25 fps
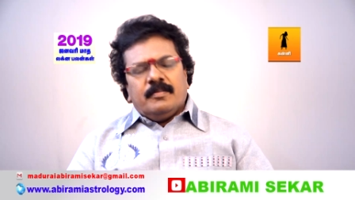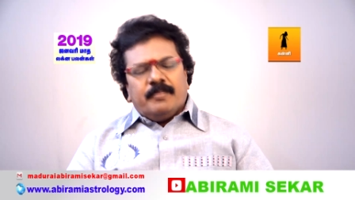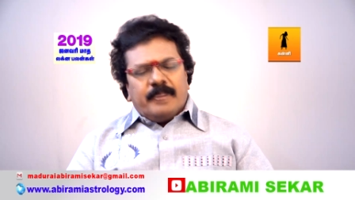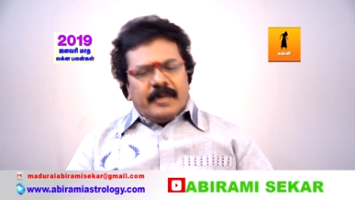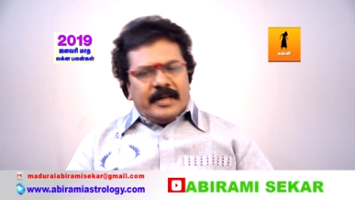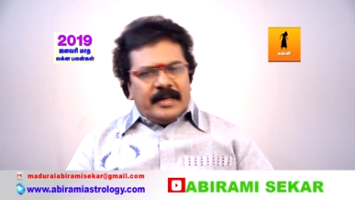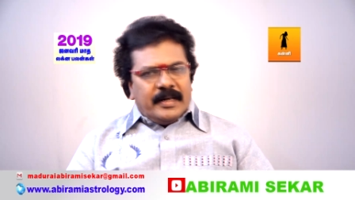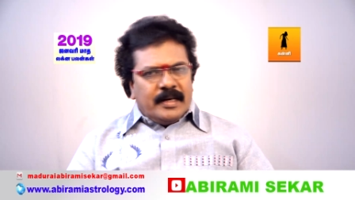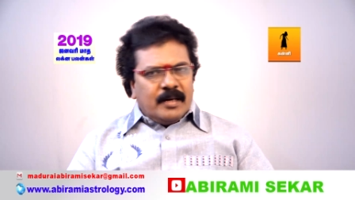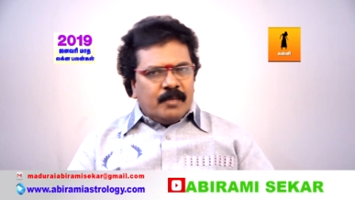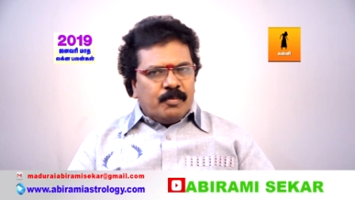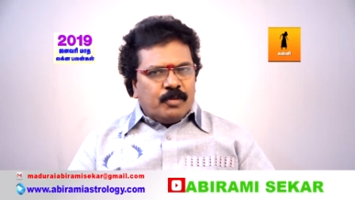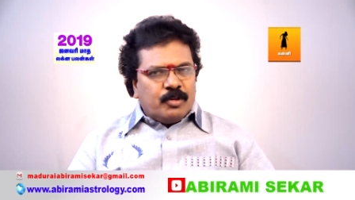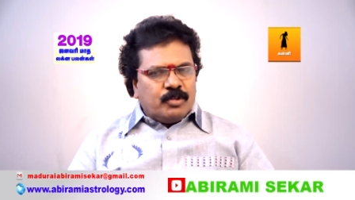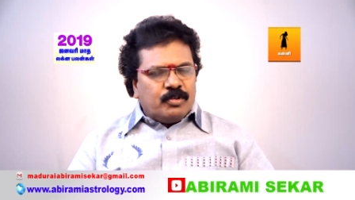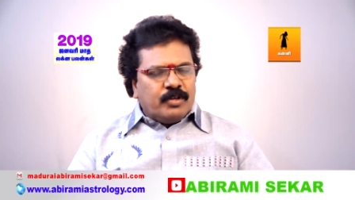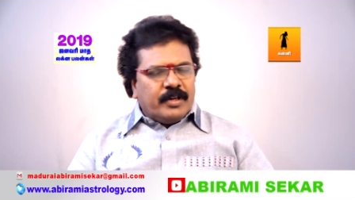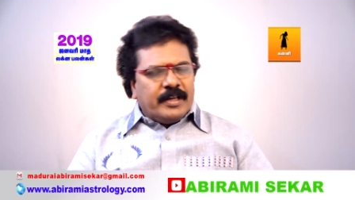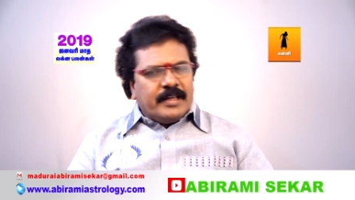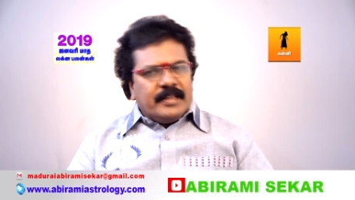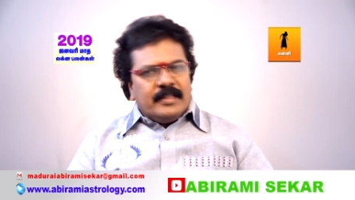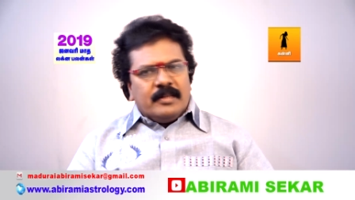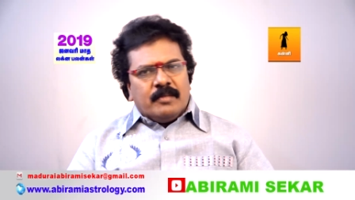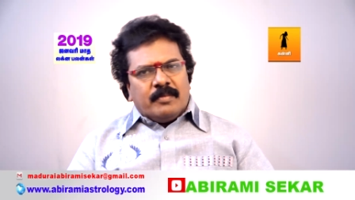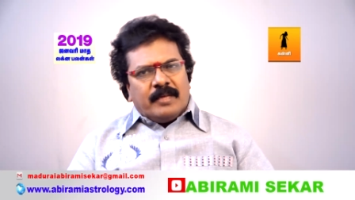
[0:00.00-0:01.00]
பெண்களை பொறுத்த
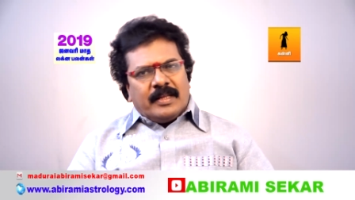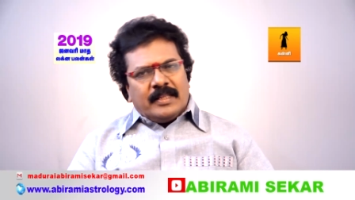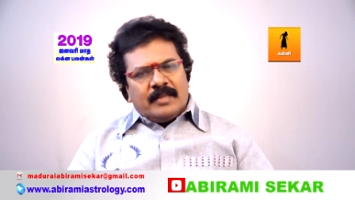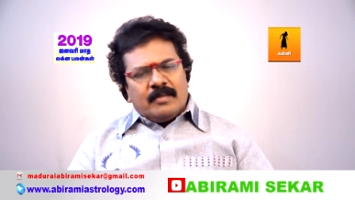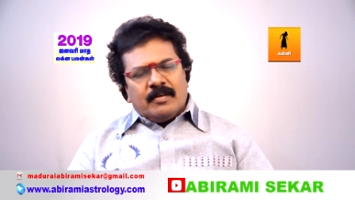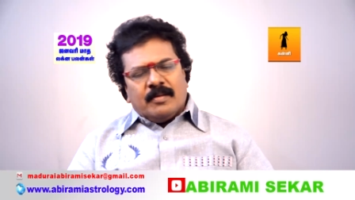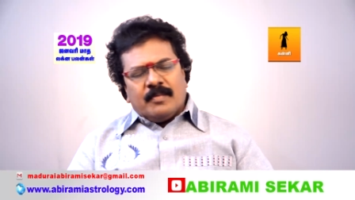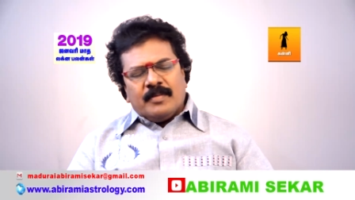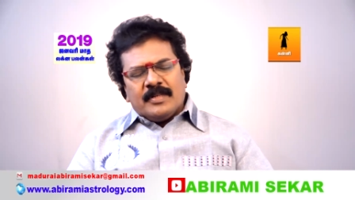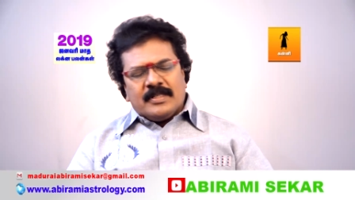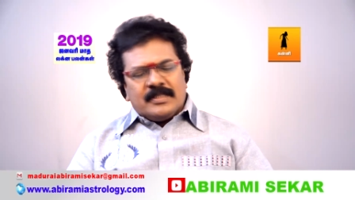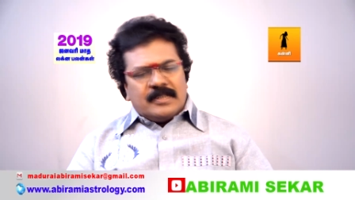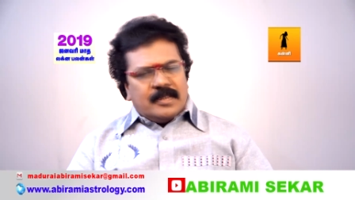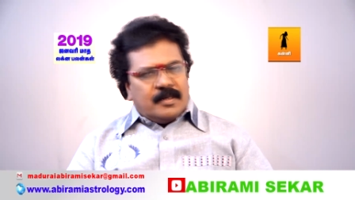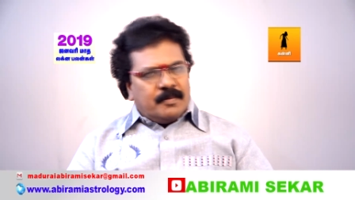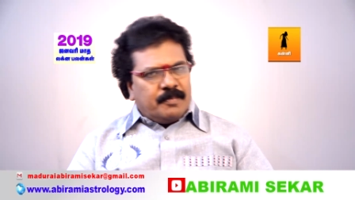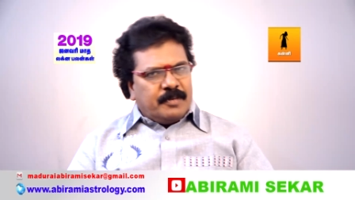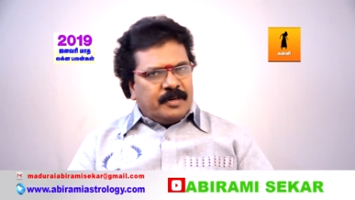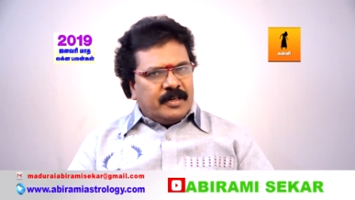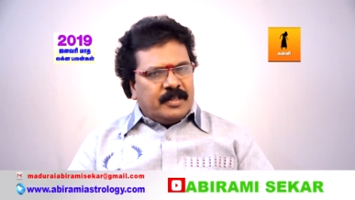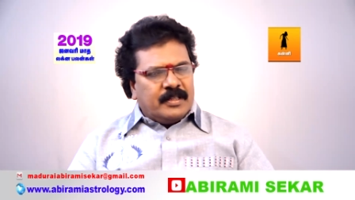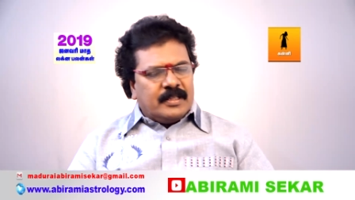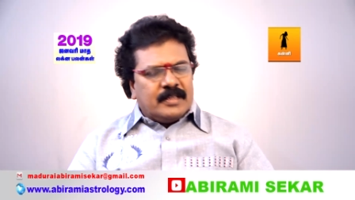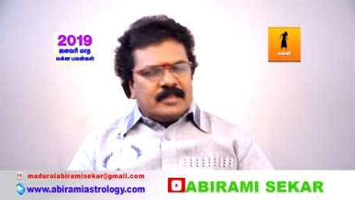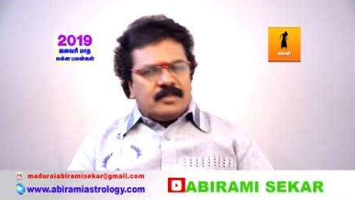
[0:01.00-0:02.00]
வரைக்கும் இந்த மாதம் ரொம்ப
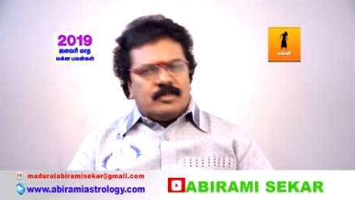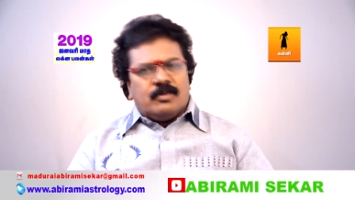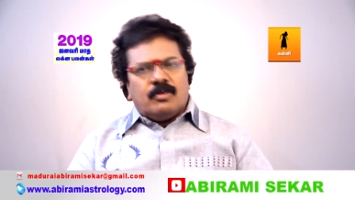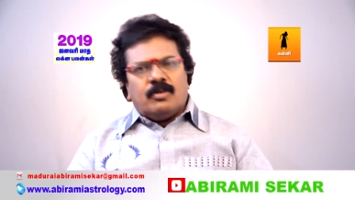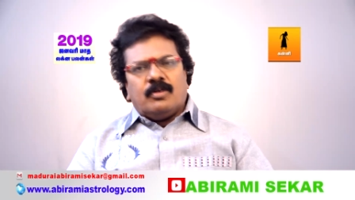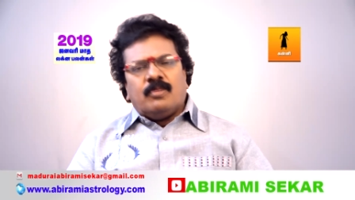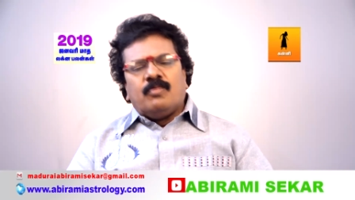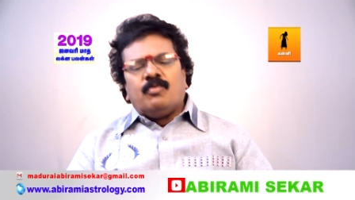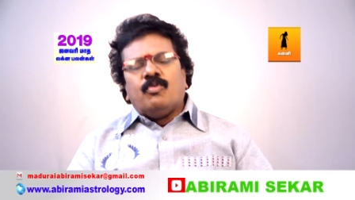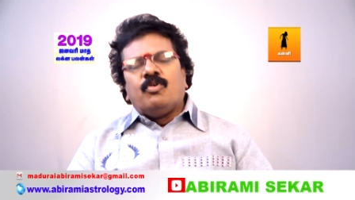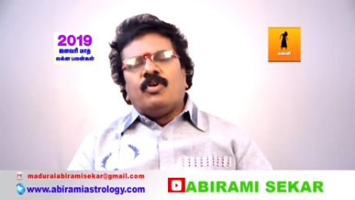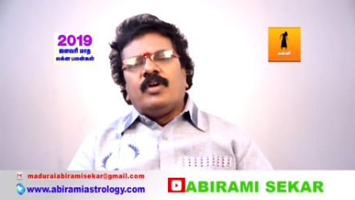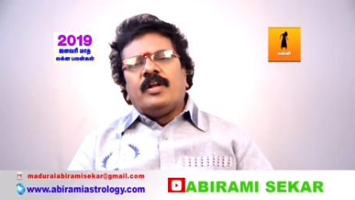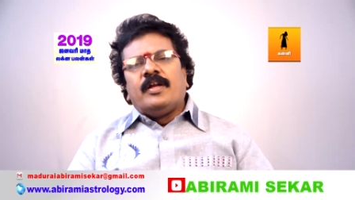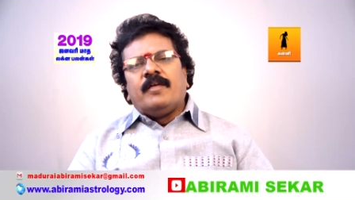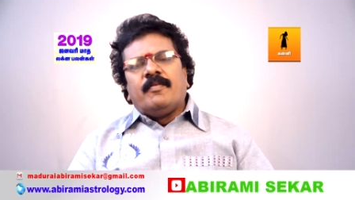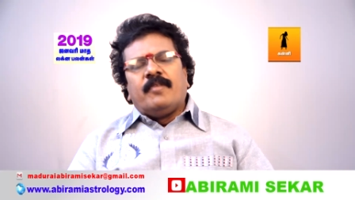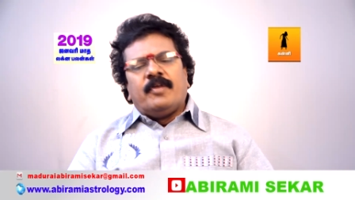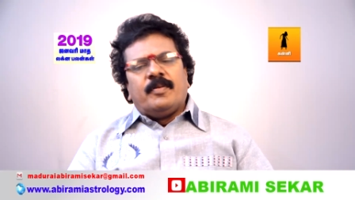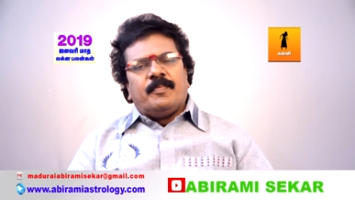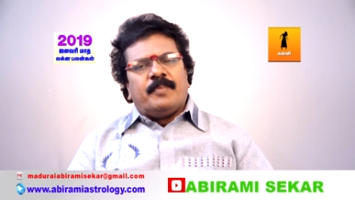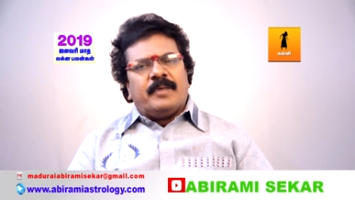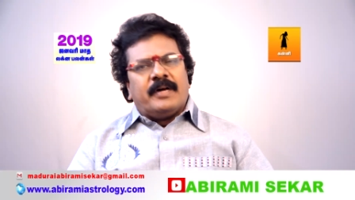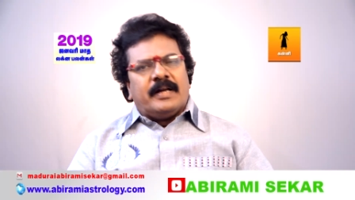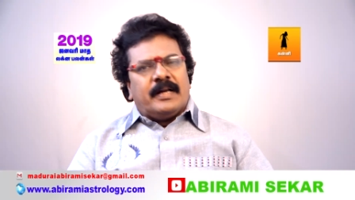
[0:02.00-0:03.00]
சிறப்புன்னு தான் சொல்லணும் உங்களுடைய
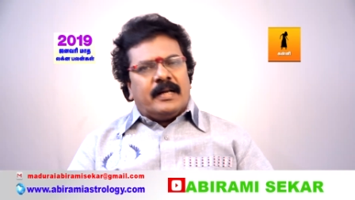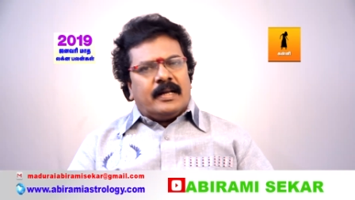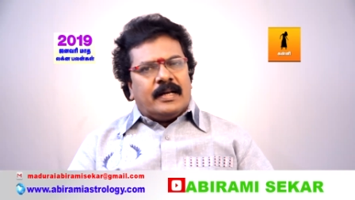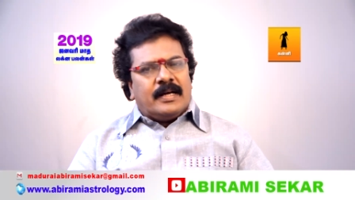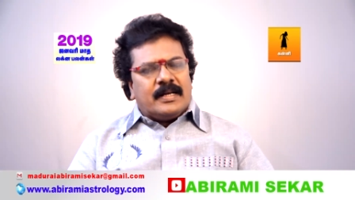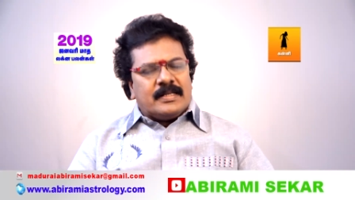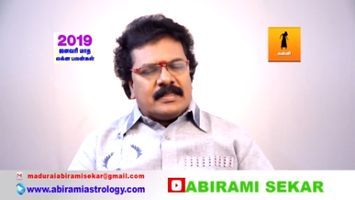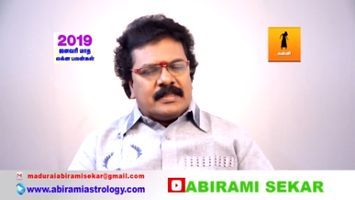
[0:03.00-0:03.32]
விருப்பங்கள்